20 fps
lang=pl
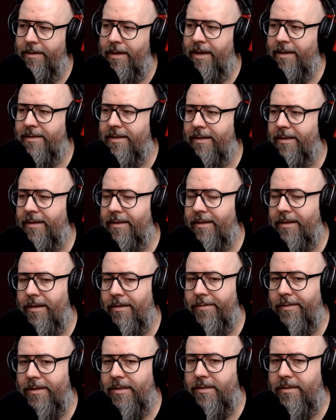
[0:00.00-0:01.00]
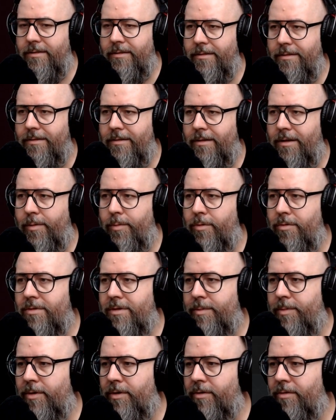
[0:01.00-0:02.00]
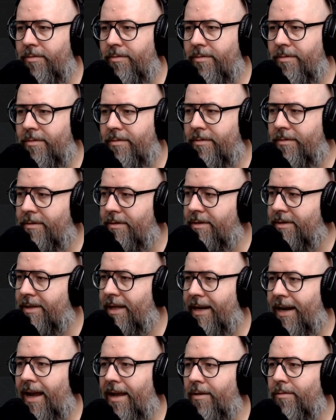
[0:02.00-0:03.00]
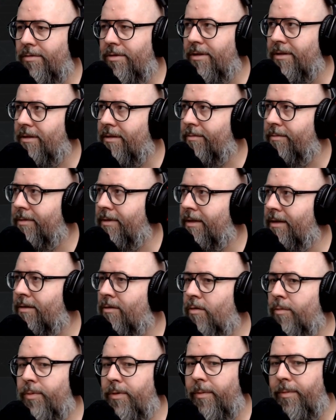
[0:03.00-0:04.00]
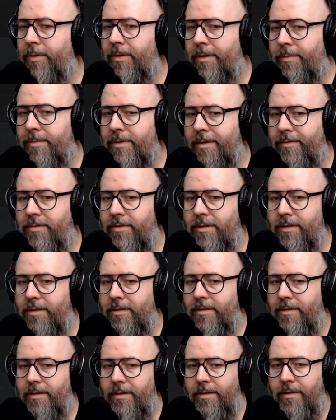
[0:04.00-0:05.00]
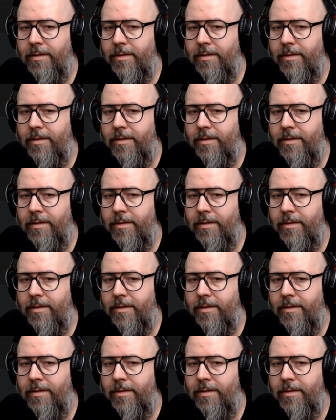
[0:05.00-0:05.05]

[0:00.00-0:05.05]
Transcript: nie chcę krytykować. Robią co mogą. Starają się, no i tak głupio potem zawsze.